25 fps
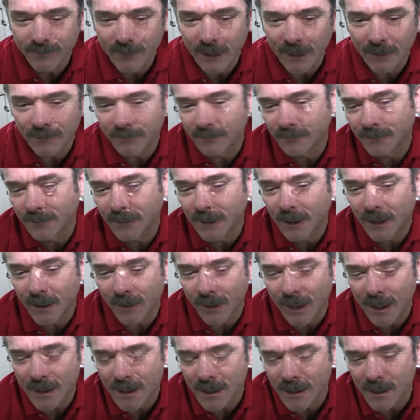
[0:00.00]
debido a la
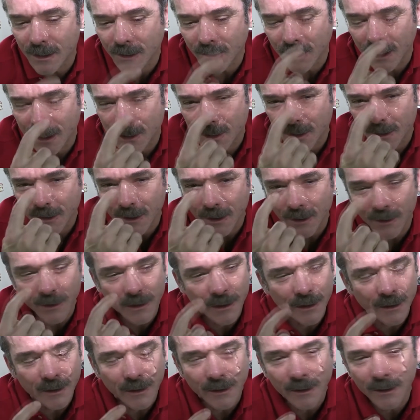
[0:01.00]
tensión superficial,
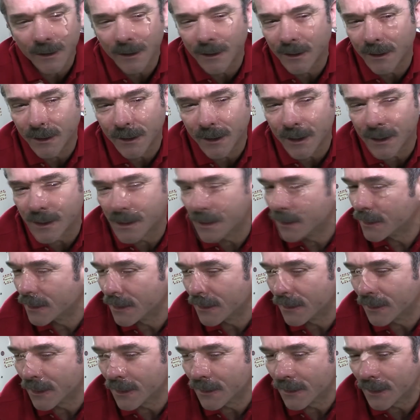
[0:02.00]
el agua se adhiere a
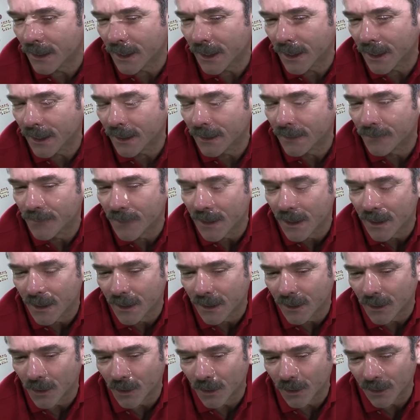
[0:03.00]
todas partes,
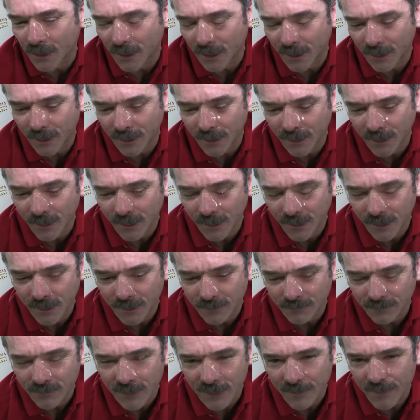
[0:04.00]
y Luca se
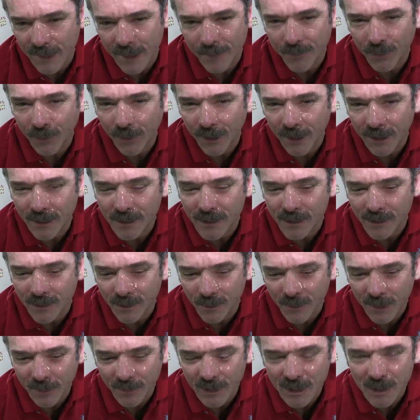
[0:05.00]
encontró rápidamente
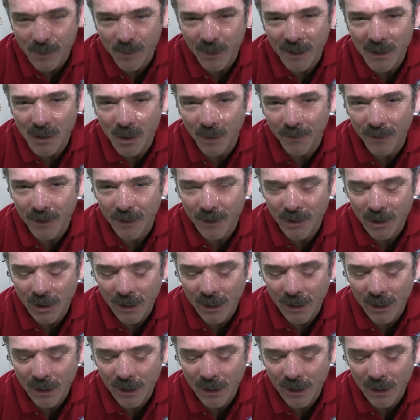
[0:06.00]
cegado y